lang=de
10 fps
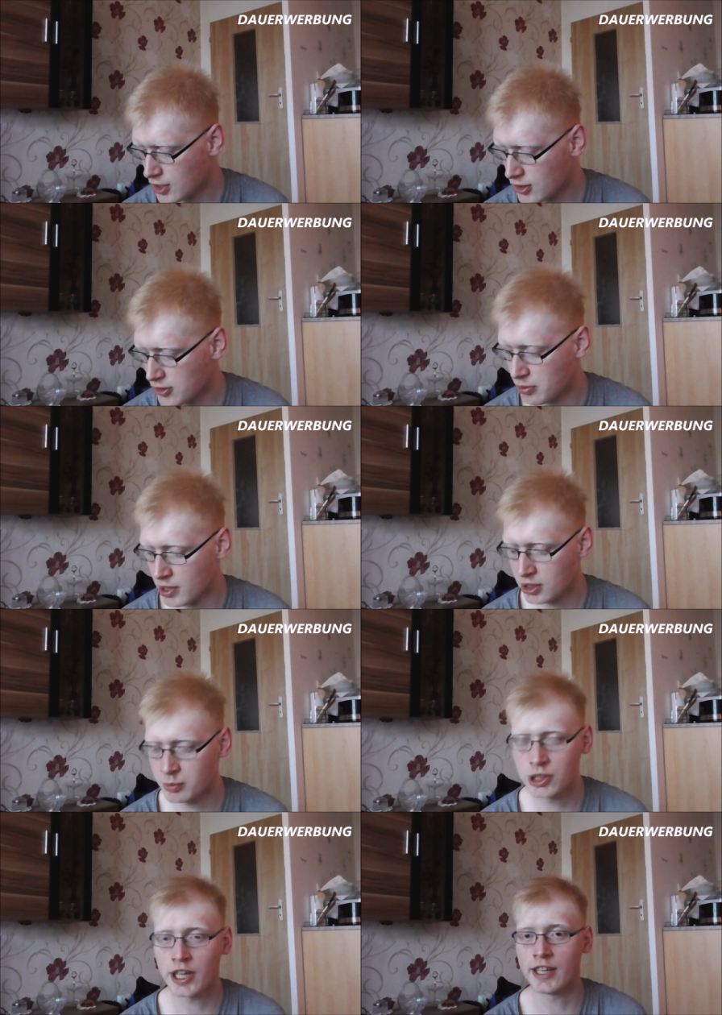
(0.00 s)
geht es weiter
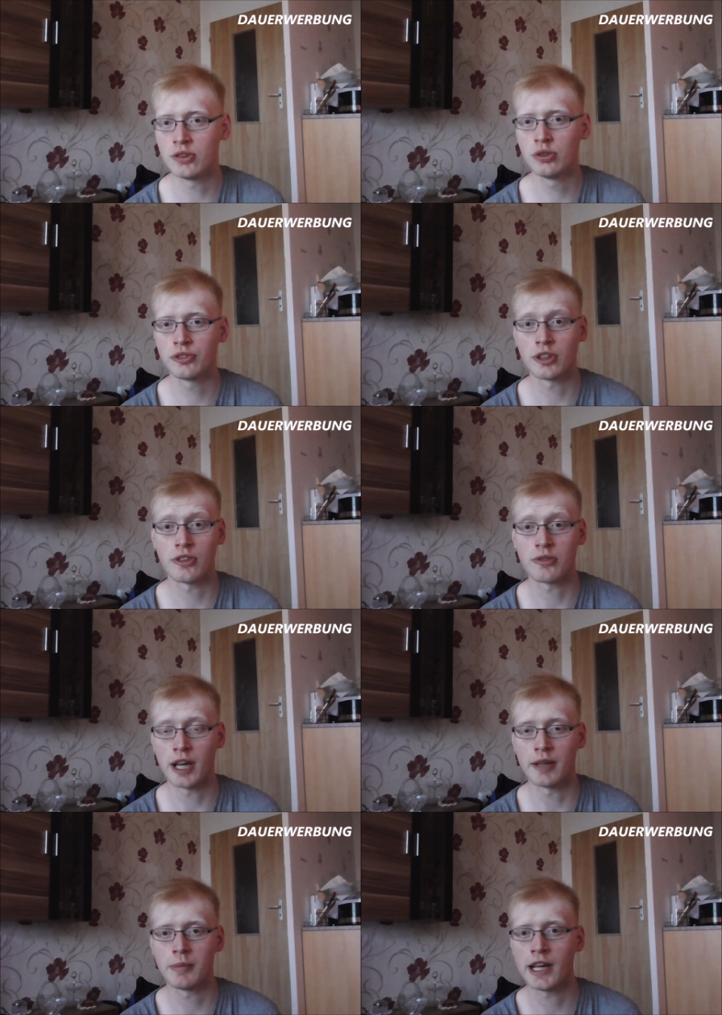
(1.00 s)
mit einem Duft, das ist
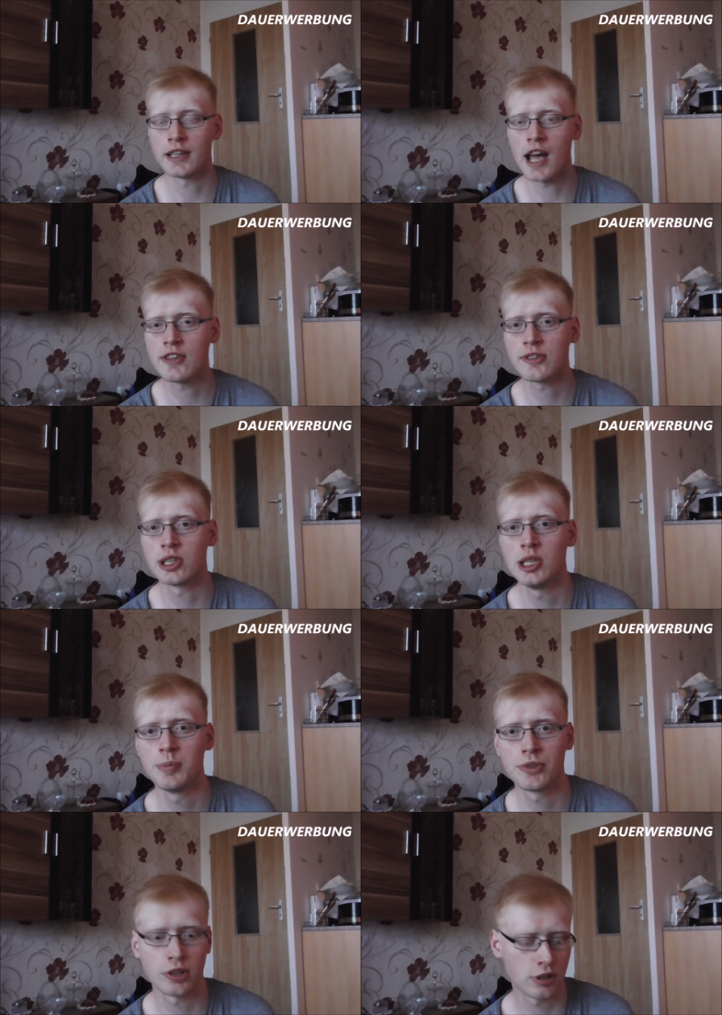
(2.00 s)
ein, mein
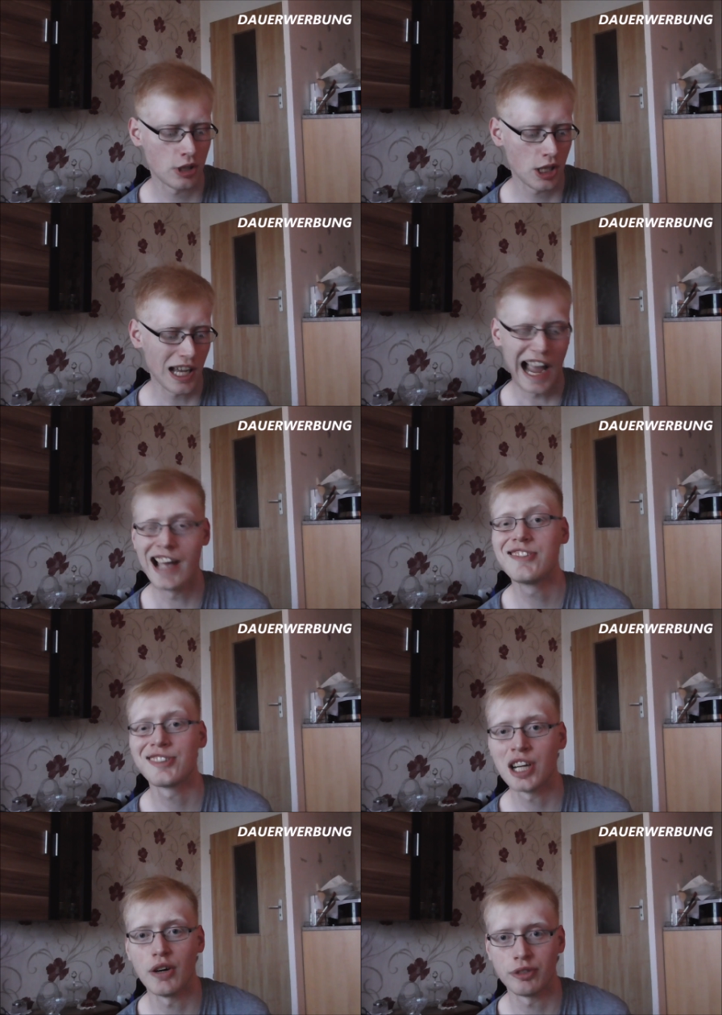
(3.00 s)
heißgeliebter
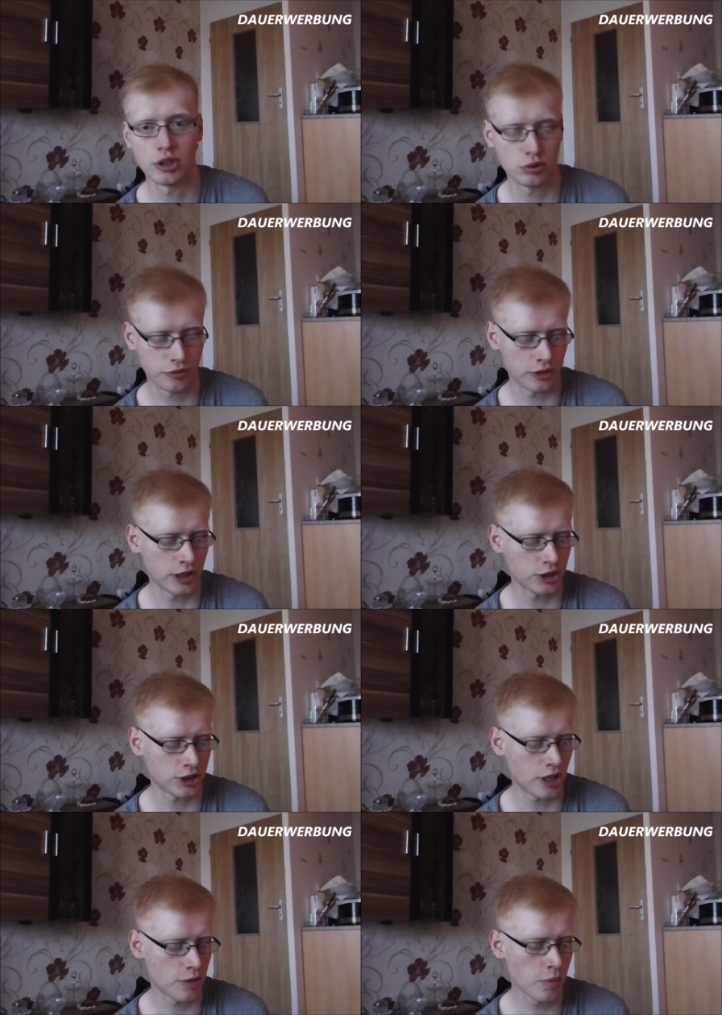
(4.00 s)
Eiskaffee-Duft, nenne ich
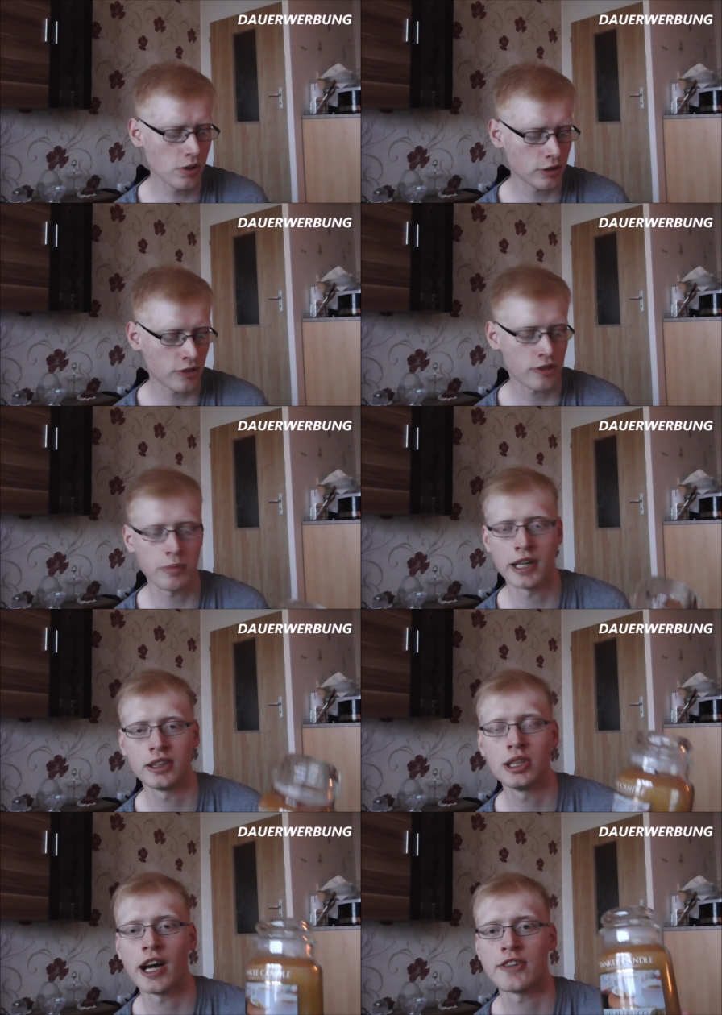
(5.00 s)
den immer. Das ist
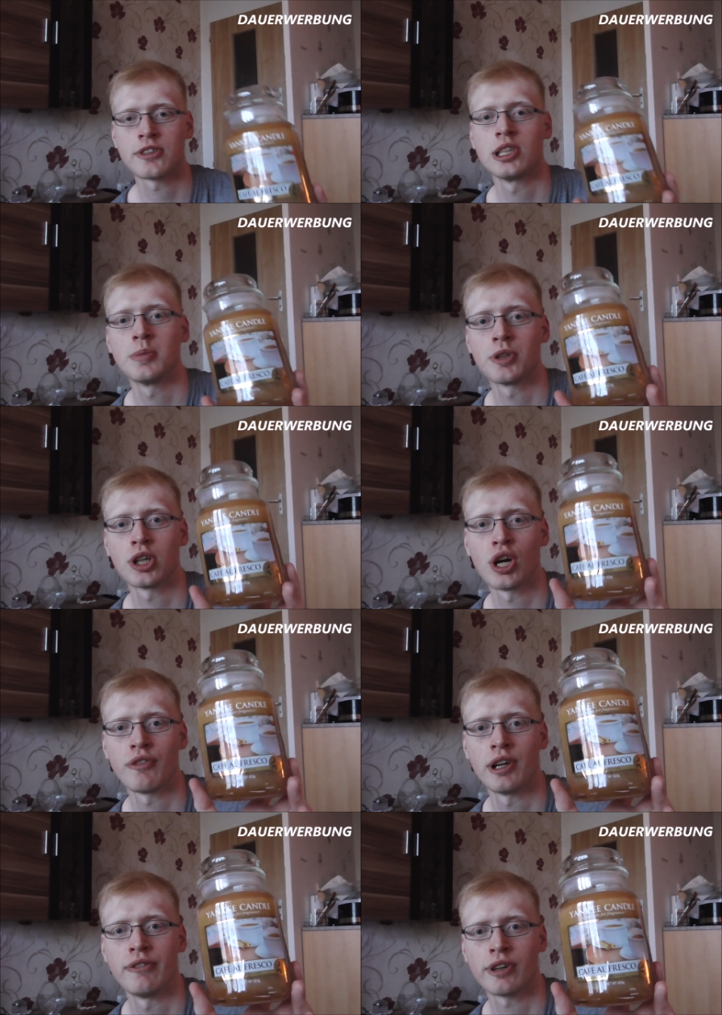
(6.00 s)
mein heißgeliebter
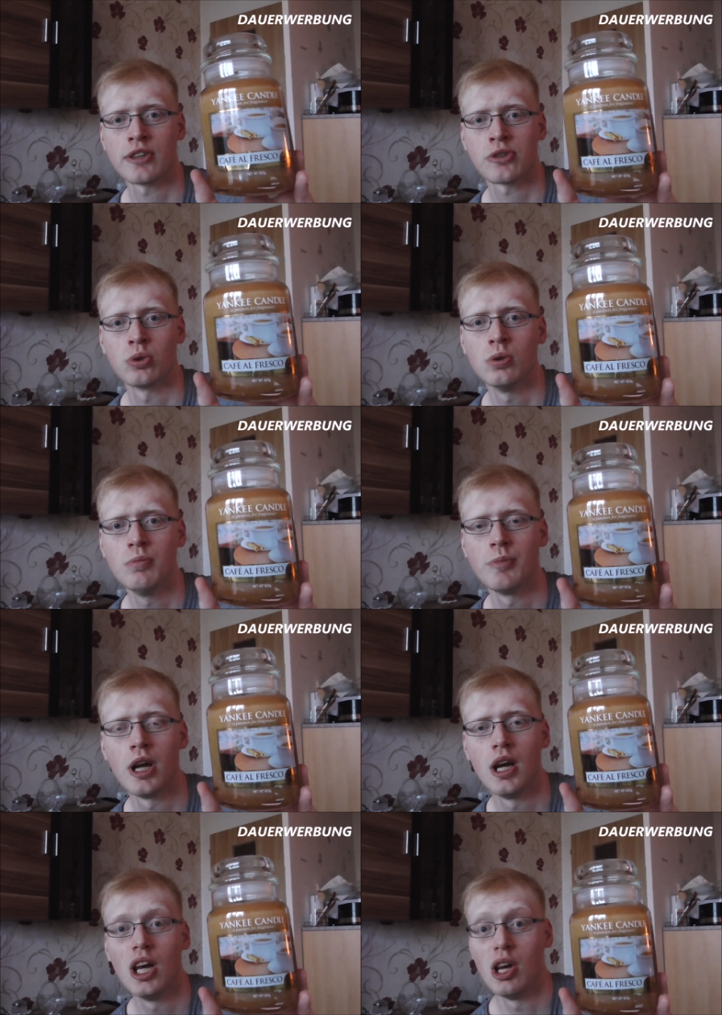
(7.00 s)
Kaffee Alfresco.
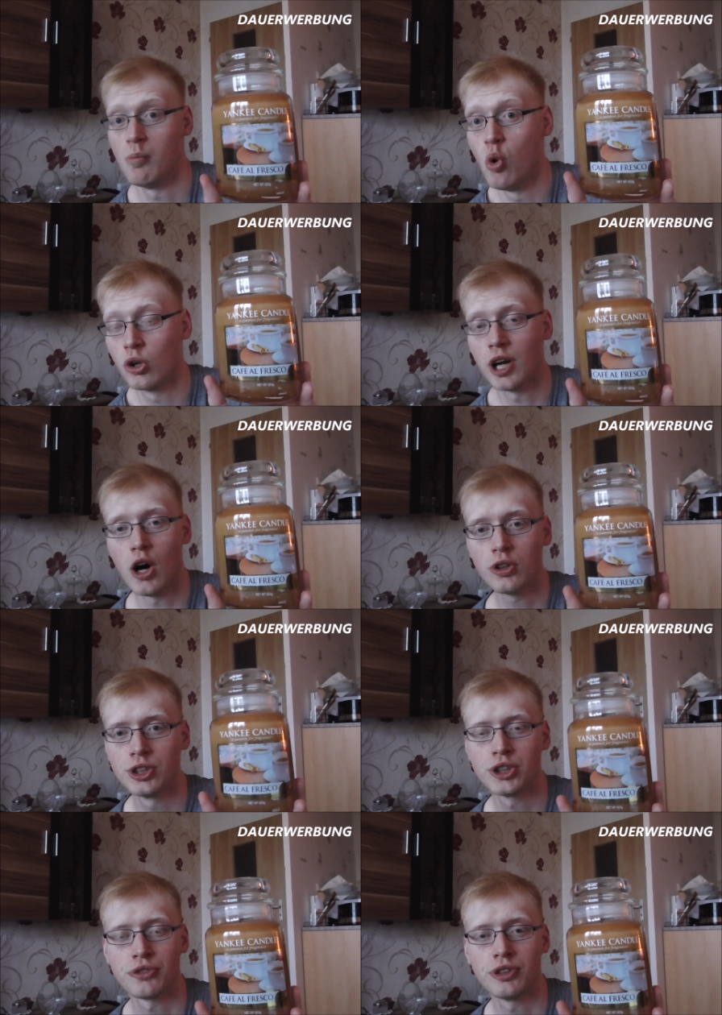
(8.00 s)
Mögen auch
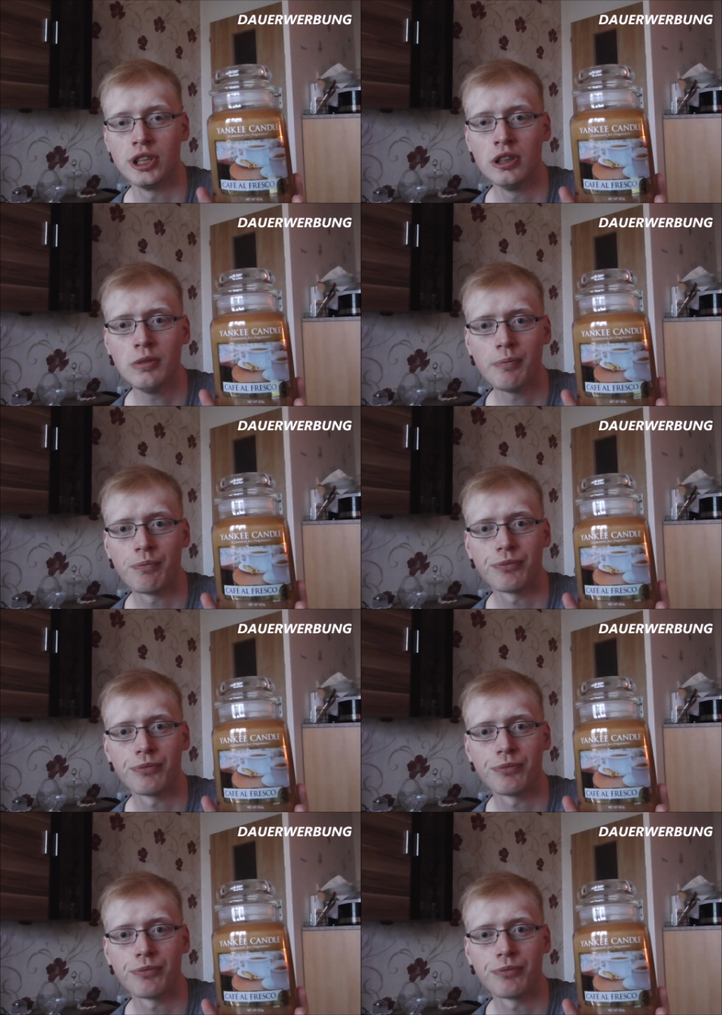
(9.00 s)
nicht viele.